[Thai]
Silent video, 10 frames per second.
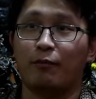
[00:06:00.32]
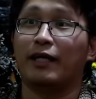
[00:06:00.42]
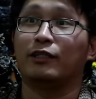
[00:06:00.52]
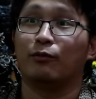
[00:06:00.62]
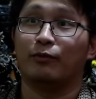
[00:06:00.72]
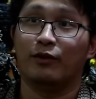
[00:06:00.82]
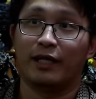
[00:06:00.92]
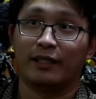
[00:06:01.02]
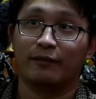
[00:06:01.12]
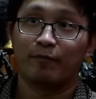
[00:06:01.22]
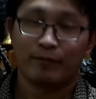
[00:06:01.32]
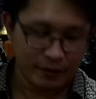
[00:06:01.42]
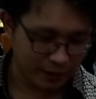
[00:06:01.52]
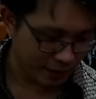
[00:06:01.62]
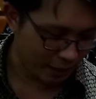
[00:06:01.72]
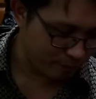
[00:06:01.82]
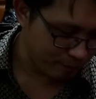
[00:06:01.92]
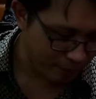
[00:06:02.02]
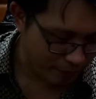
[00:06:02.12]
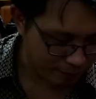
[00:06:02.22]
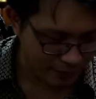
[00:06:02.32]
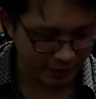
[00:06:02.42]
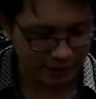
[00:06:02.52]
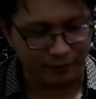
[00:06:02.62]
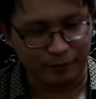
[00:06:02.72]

เอามาให้ชมด้วยเหรอฮะนะครับ เป็นแบบนี้